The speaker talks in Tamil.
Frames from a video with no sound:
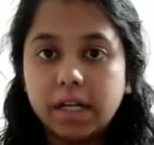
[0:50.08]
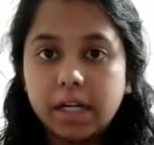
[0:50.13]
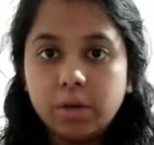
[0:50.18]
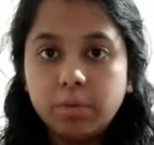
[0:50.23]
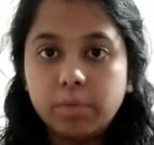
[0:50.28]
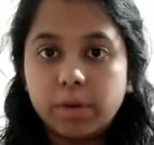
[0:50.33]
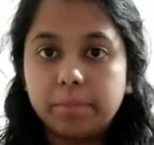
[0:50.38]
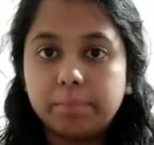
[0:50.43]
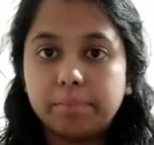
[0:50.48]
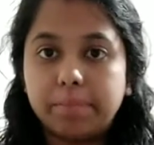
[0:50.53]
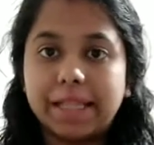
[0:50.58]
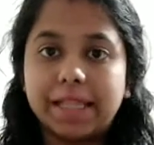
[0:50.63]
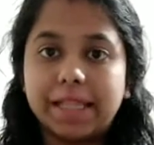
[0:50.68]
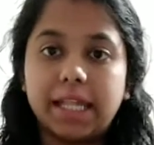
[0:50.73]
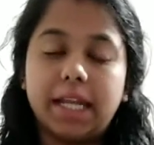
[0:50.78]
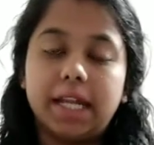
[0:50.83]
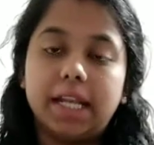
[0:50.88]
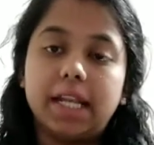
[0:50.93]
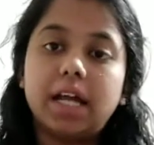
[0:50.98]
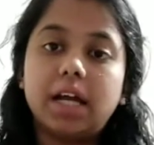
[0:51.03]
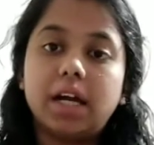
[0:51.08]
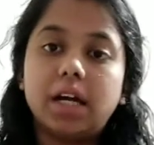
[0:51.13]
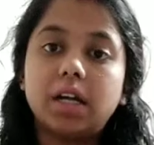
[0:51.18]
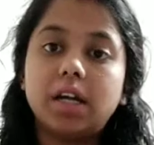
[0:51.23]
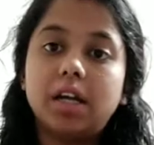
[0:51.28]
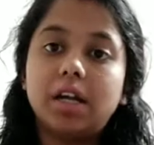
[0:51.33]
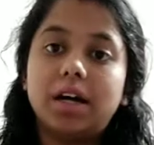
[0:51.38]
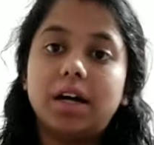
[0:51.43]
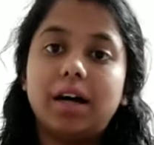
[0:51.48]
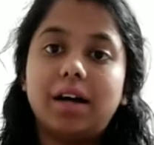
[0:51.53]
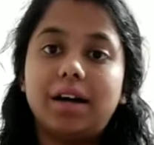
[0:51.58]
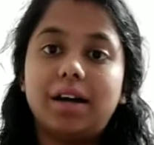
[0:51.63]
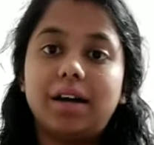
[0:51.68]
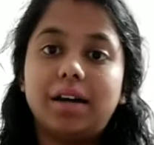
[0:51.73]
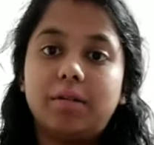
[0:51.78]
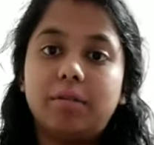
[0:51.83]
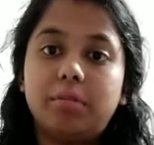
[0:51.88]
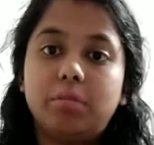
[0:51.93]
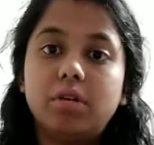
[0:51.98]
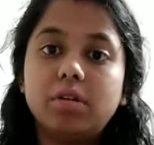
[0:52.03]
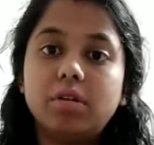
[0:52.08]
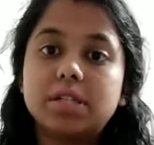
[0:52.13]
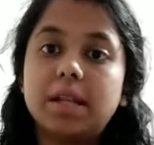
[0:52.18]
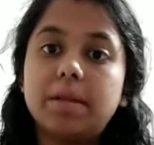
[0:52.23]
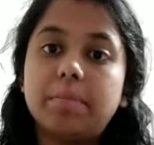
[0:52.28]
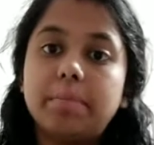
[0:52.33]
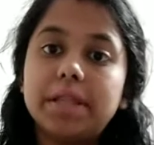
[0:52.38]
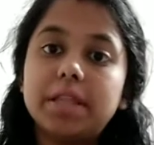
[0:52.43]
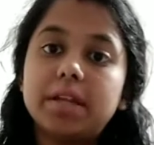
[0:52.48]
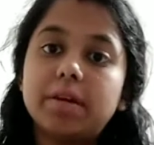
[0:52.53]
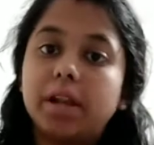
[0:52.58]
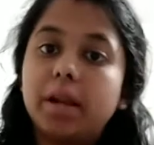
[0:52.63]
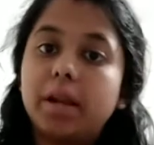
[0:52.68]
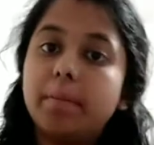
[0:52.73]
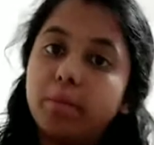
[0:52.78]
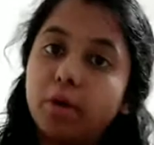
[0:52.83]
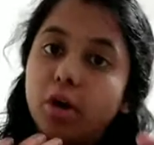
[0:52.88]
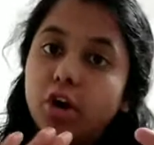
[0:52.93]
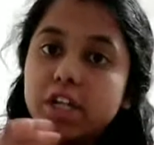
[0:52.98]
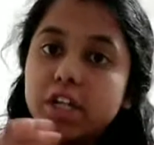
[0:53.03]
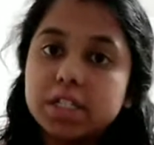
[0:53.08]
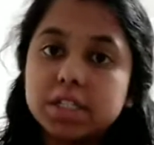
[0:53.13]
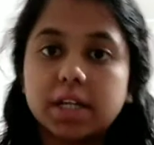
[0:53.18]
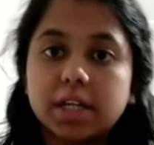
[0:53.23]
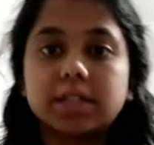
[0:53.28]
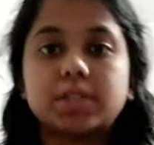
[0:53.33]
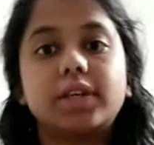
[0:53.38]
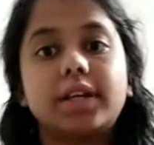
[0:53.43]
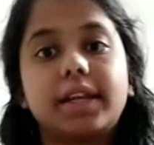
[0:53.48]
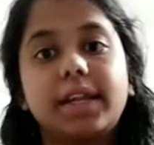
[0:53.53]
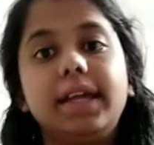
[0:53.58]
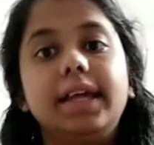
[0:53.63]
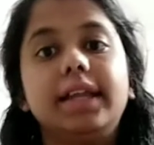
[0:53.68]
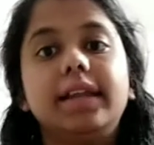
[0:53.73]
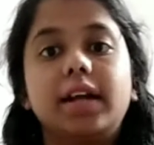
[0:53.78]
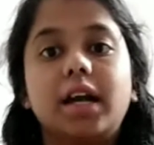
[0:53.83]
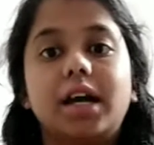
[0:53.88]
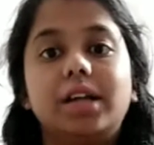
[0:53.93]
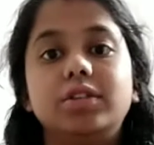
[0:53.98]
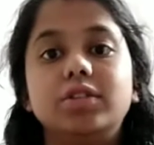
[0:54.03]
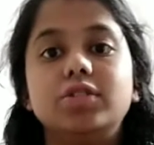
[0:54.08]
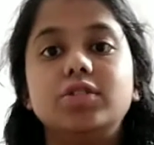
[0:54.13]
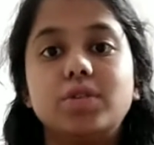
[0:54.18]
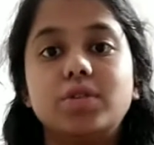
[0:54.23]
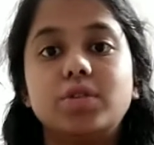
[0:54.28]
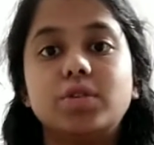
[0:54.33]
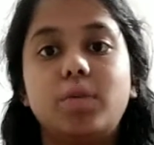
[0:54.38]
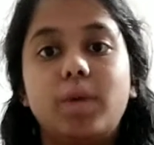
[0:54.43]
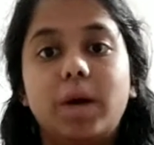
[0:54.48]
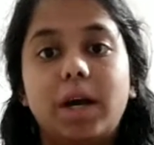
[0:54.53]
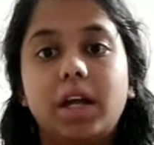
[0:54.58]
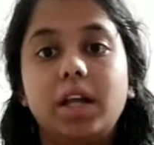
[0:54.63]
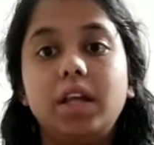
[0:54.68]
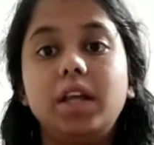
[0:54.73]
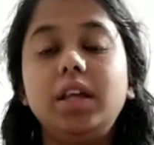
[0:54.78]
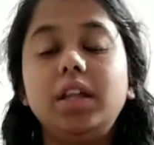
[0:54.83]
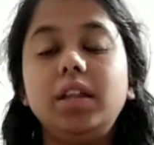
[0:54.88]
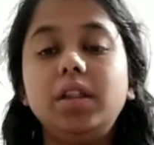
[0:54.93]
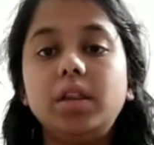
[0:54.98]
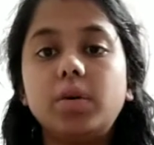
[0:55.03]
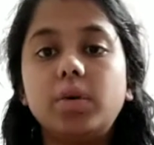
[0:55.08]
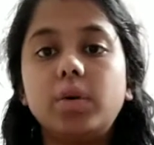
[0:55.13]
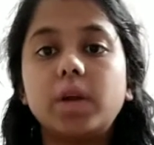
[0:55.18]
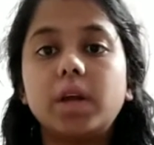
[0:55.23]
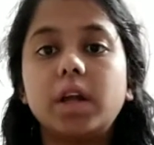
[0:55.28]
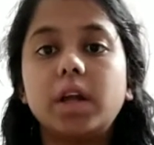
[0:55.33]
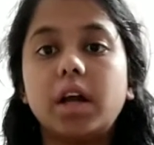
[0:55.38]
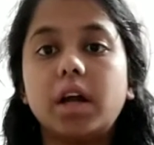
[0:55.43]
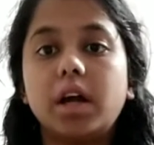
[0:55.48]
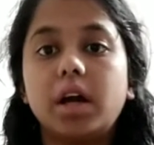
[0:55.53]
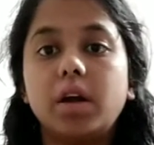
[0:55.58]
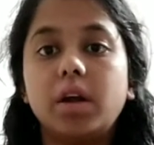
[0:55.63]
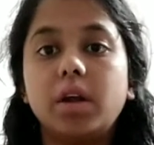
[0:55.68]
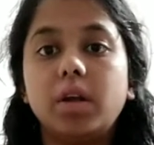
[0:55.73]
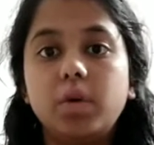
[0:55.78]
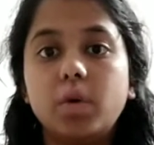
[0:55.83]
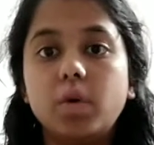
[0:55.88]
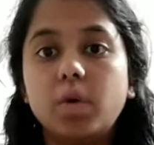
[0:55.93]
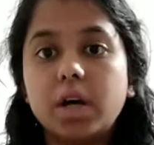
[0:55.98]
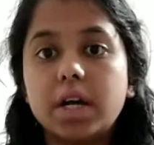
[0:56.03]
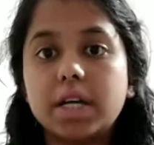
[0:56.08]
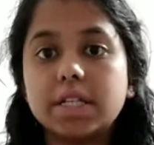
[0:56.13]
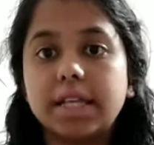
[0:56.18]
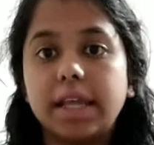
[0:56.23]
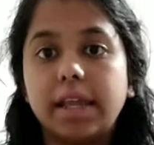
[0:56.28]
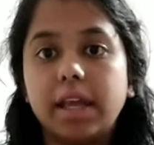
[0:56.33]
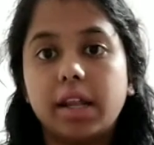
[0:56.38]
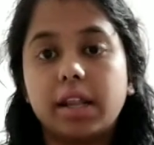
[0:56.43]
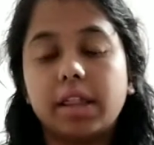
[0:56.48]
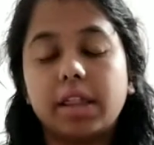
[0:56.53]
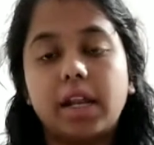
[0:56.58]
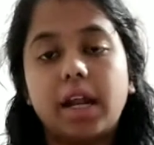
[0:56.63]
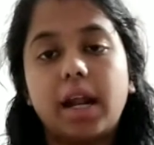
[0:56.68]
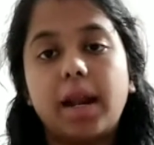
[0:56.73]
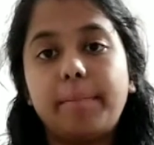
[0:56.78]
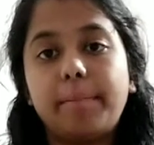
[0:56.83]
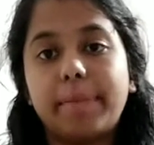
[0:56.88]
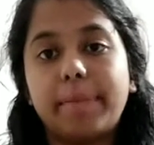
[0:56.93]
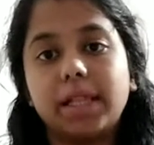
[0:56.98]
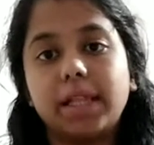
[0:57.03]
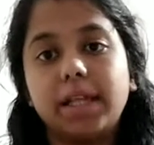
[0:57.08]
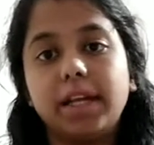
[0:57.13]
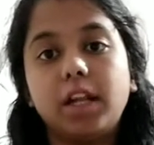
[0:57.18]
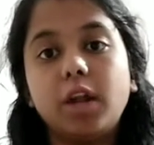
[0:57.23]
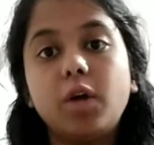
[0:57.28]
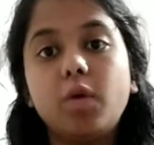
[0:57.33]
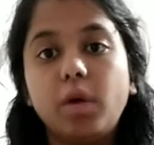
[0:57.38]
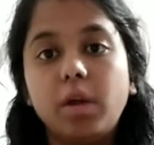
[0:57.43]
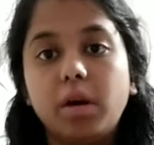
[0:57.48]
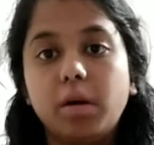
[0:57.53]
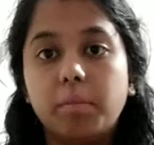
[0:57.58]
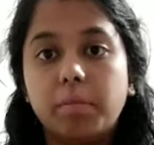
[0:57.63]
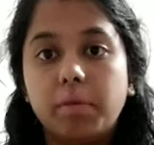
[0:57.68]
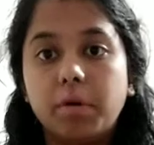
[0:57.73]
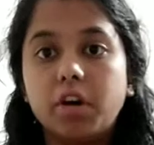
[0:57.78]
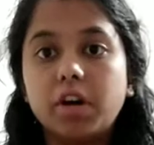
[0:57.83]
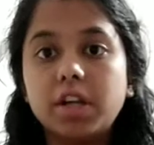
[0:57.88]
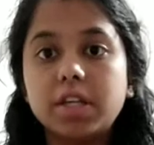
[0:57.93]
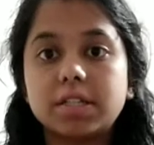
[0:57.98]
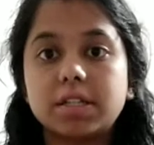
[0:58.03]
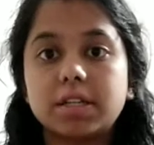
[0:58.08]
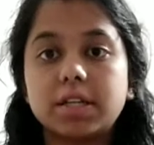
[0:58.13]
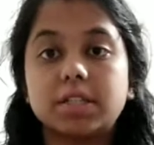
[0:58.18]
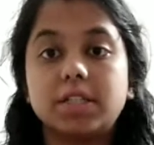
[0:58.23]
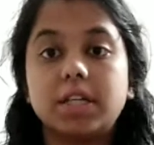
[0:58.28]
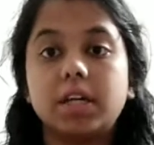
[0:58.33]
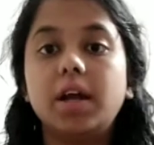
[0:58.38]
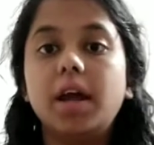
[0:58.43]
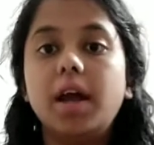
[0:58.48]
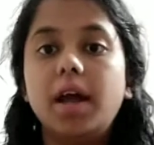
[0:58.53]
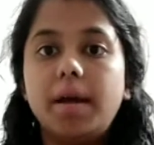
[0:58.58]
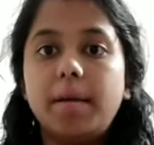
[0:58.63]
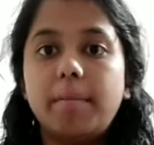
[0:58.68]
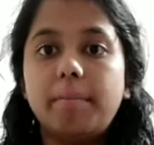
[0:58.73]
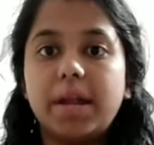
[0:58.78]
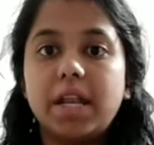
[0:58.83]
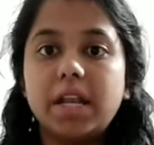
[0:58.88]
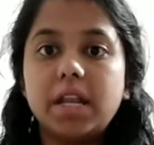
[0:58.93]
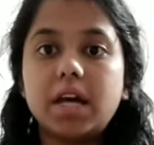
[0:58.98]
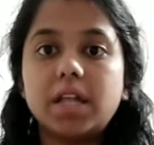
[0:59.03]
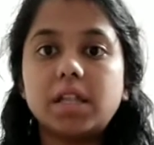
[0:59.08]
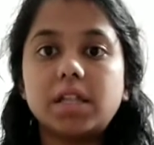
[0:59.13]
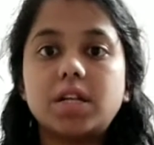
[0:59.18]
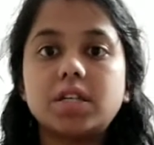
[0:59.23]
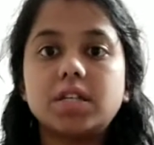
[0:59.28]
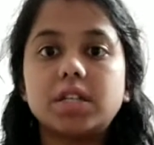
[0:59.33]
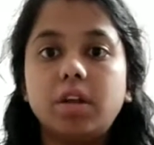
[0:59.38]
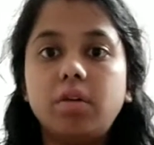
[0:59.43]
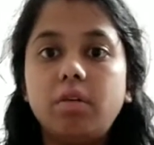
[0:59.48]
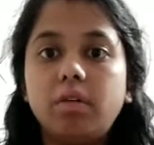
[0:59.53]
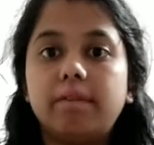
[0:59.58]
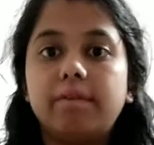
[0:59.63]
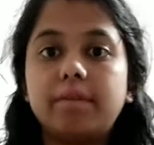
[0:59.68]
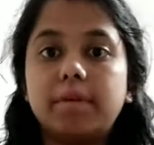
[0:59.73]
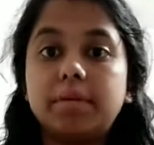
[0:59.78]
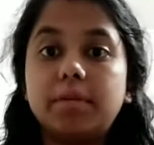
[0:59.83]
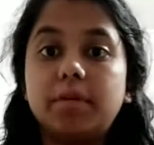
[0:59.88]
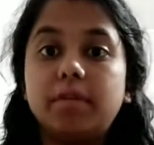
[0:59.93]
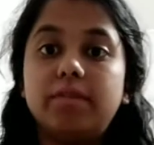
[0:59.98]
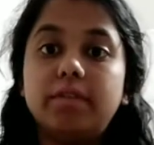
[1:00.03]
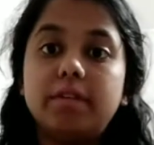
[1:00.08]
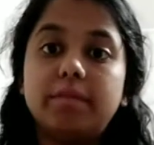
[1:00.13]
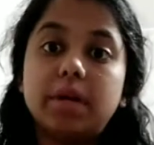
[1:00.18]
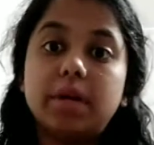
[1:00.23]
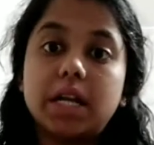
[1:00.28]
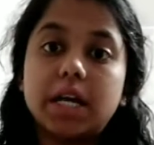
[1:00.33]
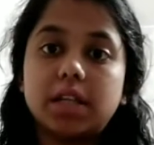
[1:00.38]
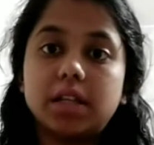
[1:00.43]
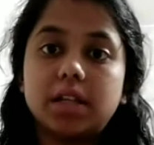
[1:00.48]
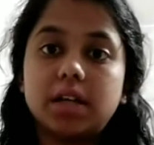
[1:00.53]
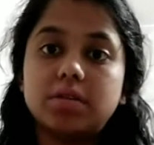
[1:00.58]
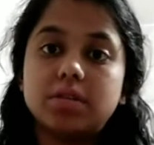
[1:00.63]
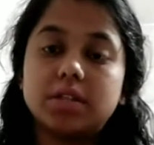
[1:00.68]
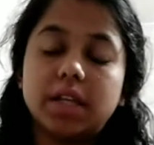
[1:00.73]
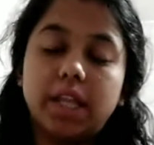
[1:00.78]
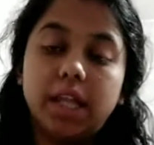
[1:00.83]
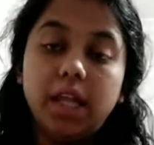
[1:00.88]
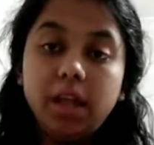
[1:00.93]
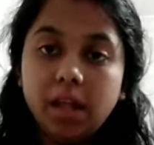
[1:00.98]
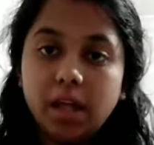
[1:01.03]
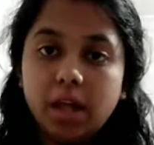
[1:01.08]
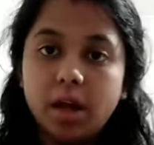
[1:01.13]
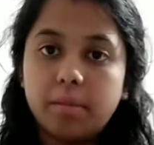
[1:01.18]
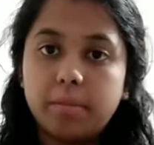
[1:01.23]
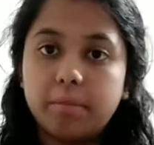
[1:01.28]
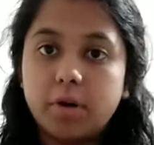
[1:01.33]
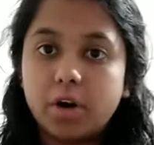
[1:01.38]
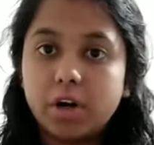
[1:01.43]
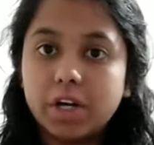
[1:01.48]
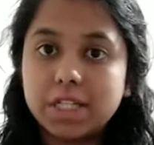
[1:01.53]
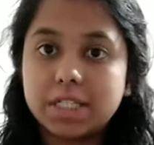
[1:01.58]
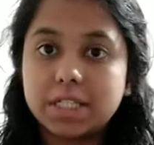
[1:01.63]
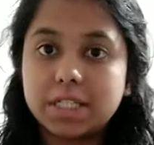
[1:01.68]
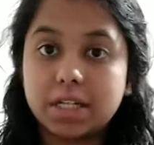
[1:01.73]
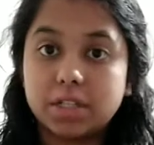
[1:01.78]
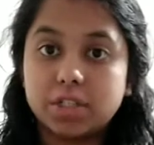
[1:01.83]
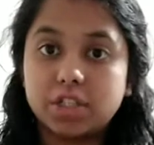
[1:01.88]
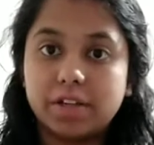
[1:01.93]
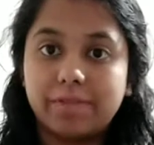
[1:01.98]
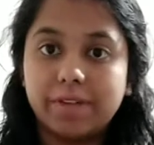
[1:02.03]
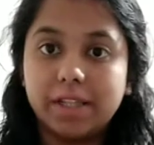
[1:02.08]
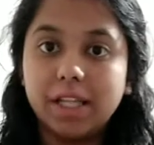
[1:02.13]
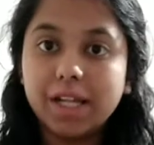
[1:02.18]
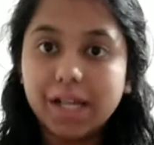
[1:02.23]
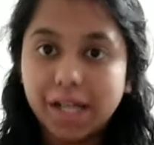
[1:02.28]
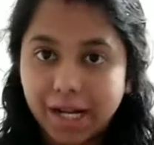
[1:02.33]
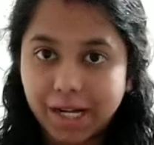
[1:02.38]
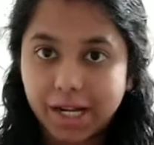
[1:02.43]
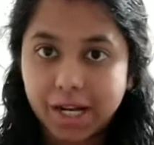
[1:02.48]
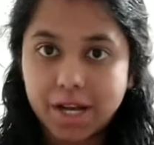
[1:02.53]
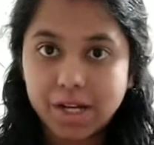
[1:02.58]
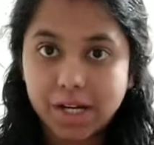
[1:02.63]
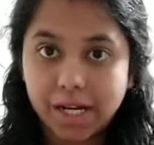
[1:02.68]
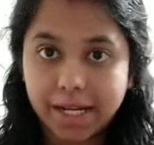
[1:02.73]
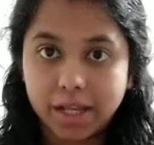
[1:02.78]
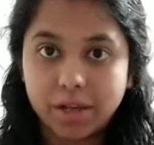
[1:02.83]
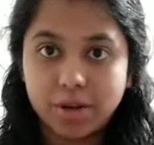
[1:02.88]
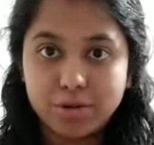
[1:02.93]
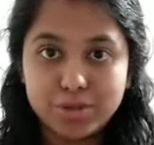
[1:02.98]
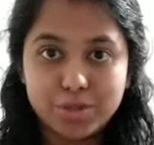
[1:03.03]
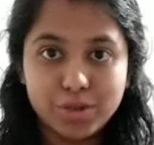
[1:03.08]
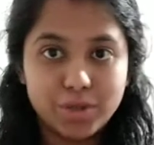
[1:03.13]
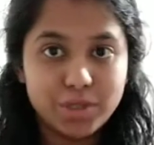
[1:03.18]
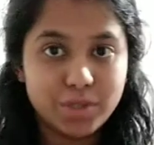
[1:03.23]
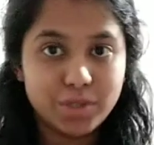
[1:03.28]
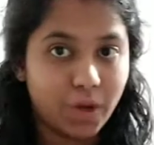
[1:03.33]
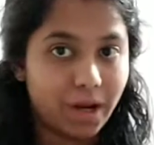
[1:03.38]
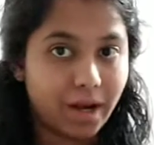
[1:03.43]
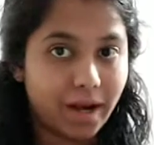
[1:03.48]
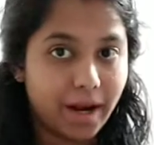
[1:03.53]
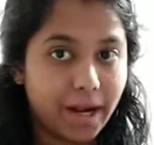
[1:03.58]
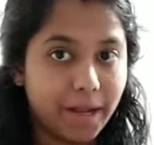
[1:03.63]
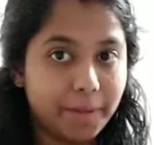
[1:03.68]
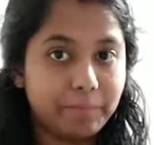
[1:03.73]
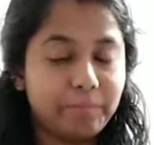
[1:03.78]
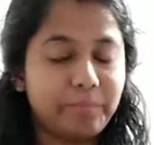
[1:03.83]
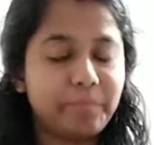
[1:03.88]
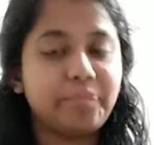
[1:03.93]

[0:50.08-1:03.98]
தேர்ட் ஒன் பார்த்திங்கன்னா சில பேர்த்துக்கெல்லாம் பாடி ஸ்ட்ரக்சரே இருக்காதுன்னு சொல்லி சொல்லுவாங்க இந்த ஒரு யோகா செய்கிறதுனால பார்த்தீங்கன்னா உங்களுக்கு பாடி ஸ்ட்ரக்சர் மென்னாக இருந்தாலும் சரி விமனாக இருந்தாலும் சரி பாடி ஸ்ட்ரக்சர் வந்து கரெக்டாக கிடைக்கும்னு சொல்லி சொல்கிறாங்க